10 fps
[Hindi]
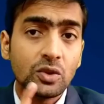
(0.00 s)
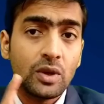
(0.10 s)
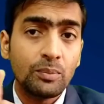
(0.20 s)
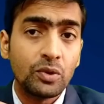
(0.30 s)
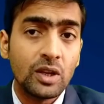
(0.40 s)
करते
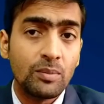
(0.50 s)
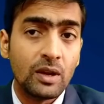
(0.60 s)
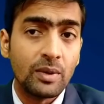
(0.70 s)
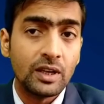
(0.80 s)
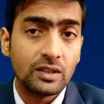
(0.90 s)
हुए पूरी
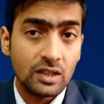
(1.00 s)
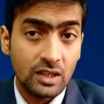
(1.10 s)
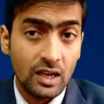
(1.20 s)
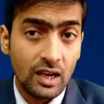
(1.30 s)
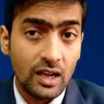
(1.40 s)
बिल बनी
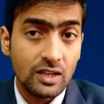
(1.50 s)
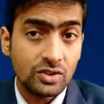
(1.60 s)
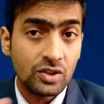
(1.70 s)
थी ये रहे